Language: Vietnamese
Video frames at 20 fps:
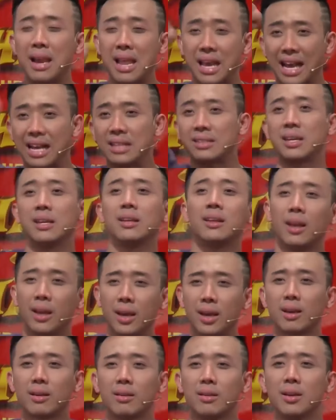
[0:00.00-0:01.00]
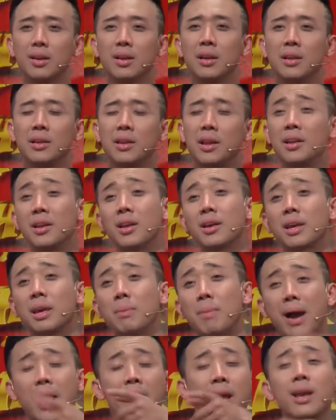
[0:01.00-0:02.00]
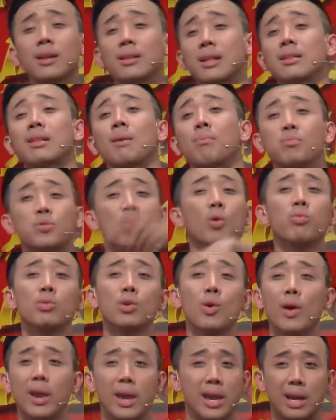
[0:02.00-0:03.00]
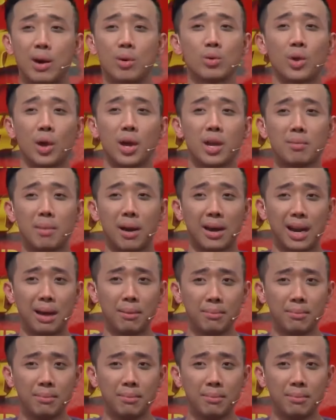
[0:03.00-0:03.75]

bạn là ca sĩ thiệt nên á, khi bạn hát ta tập trung vô nghe câu chuyện bạn